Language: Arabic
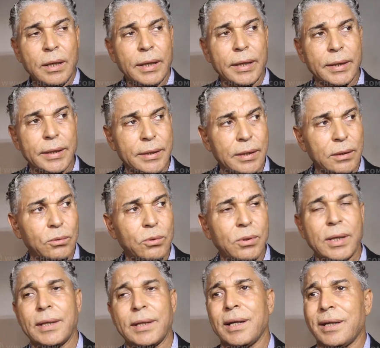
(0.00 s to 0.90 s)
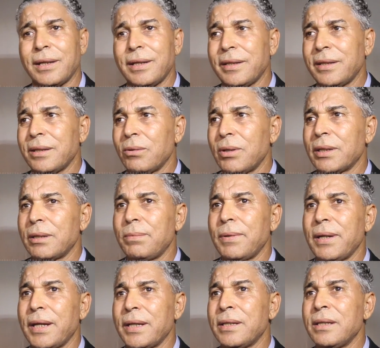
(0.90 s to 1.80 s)
غير هنا دكاله لان ولاد
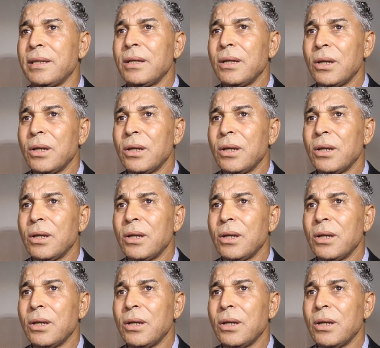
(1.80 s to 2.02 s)
البلاد